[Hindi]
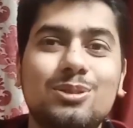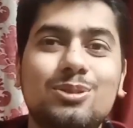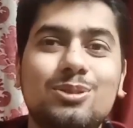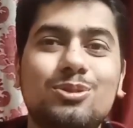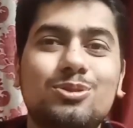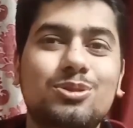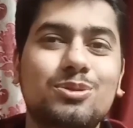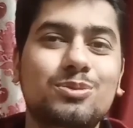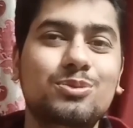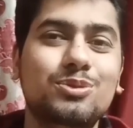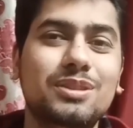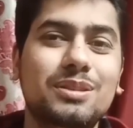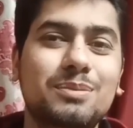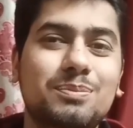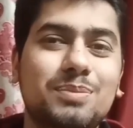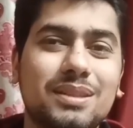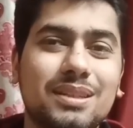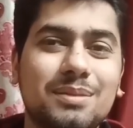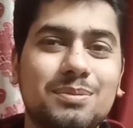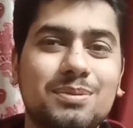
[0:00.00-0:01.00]
दोस्तों मुझे
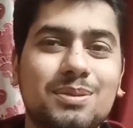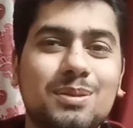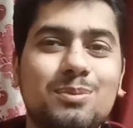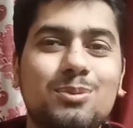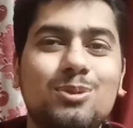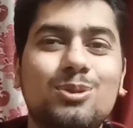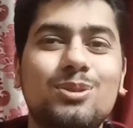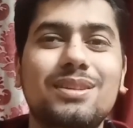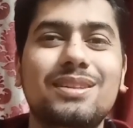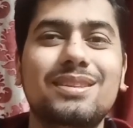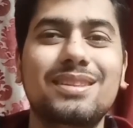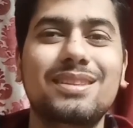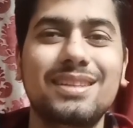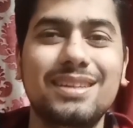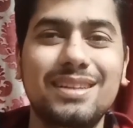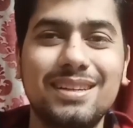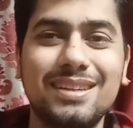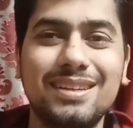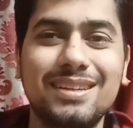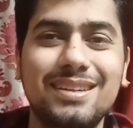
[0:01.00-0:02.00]
पता आप सब बहुत
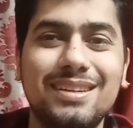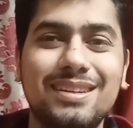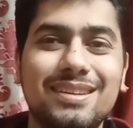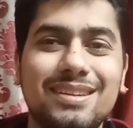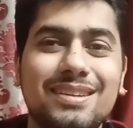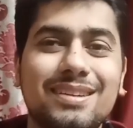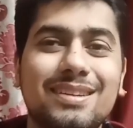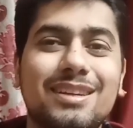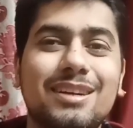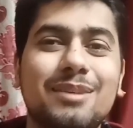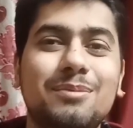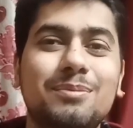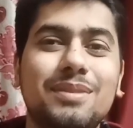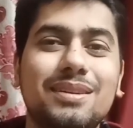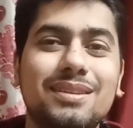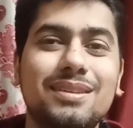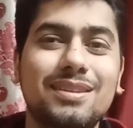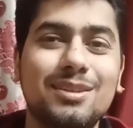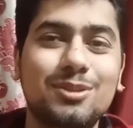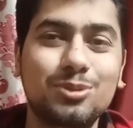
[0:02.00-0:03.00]
इंतजार कर रहे हैं कब
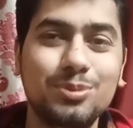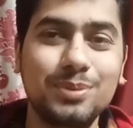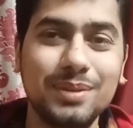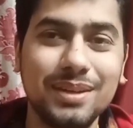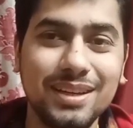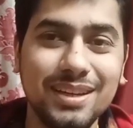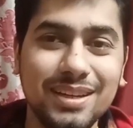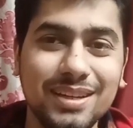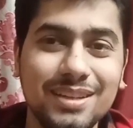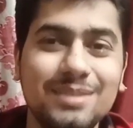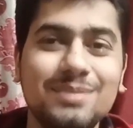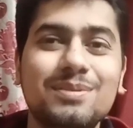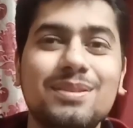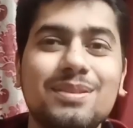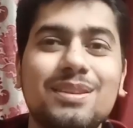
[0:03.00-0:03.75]
मैं दस रुपये के